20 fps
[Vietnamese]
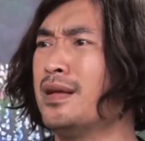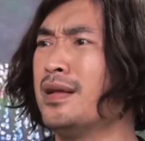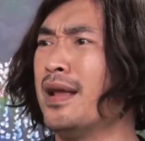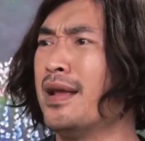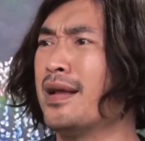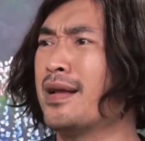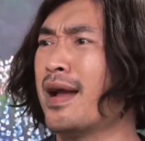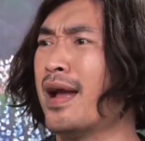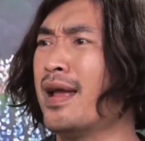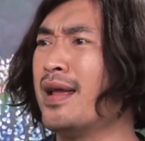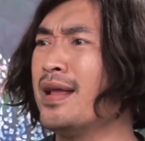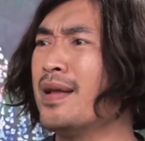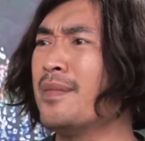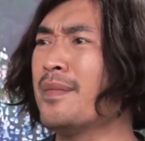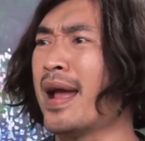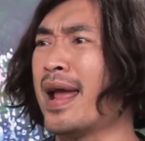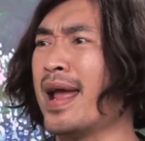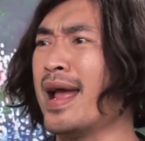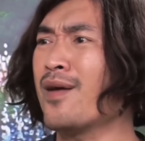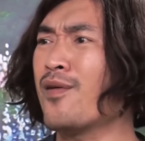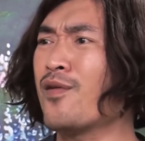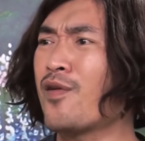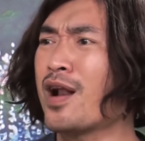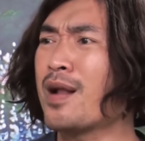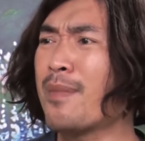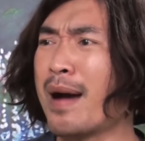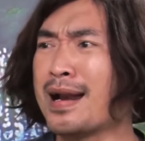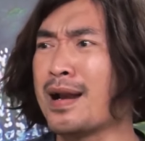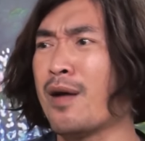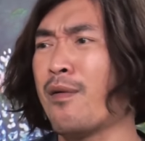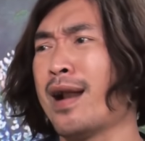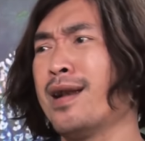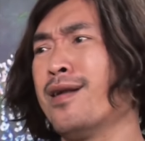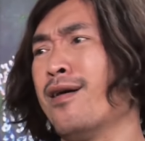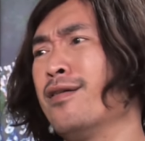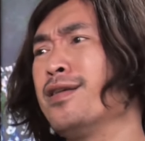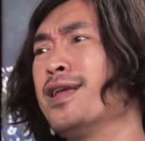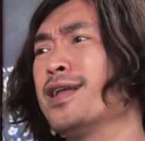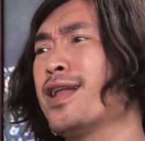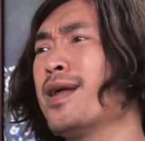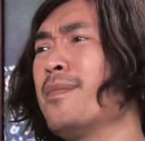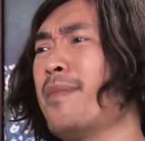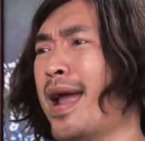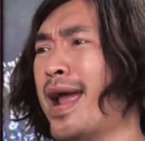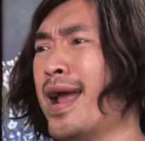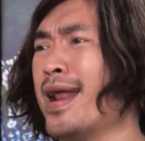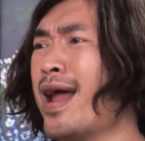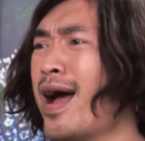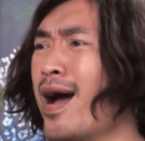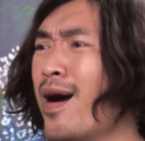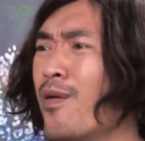cái gì kỳ với mẹ con coi đá banh đâu ảnh hưởng gì tới mẹ